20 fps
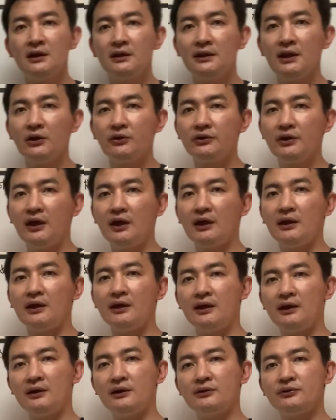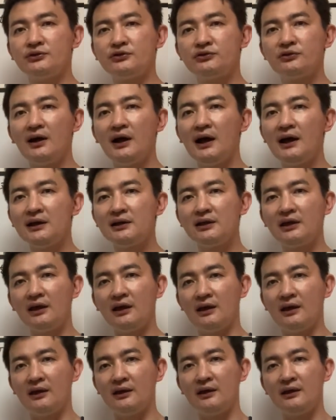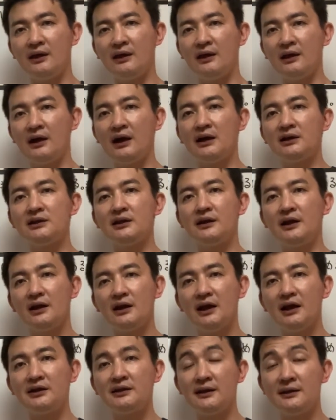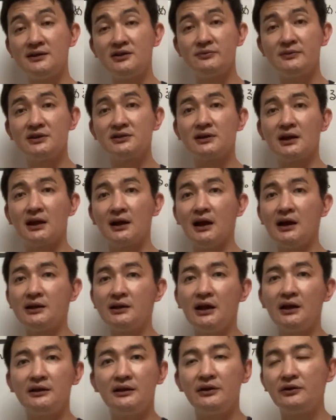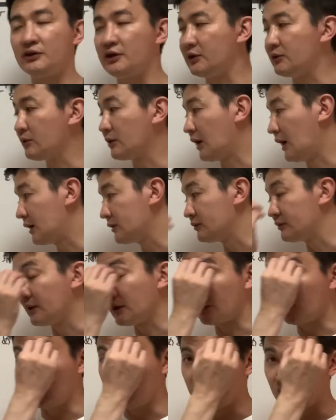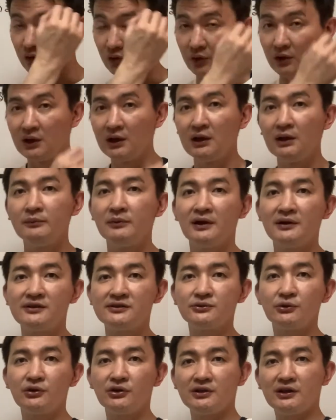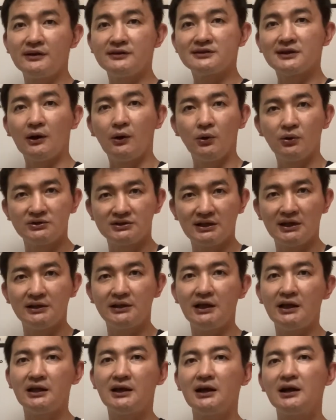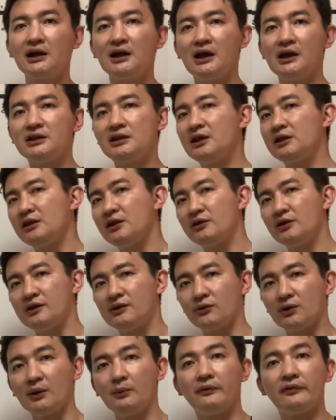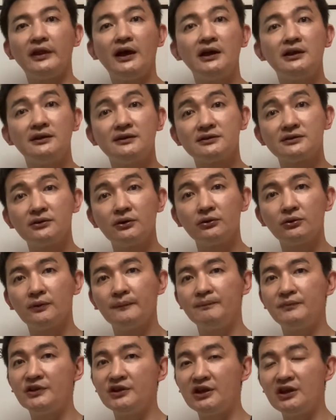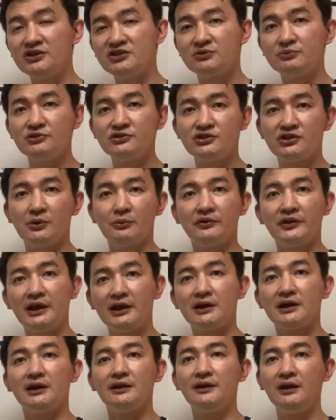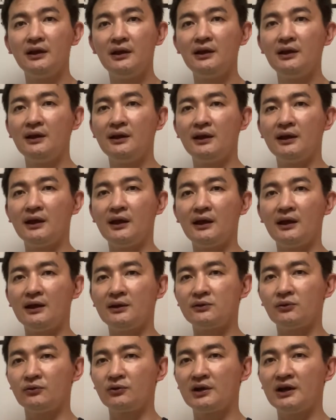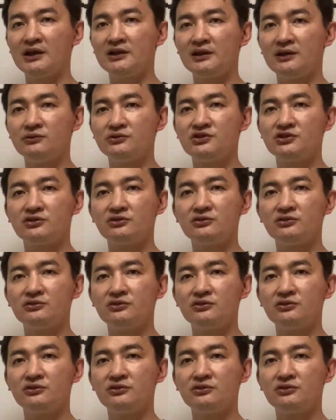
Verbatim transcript: なので、えー、普通は半径、があってね、回転しますから回転エネルギーとかあるんだけども、まあ、理想気体ですから大きさがないから回転エネルギーとかもないですよと。二原子分子でもないからね、えー、この回転の軸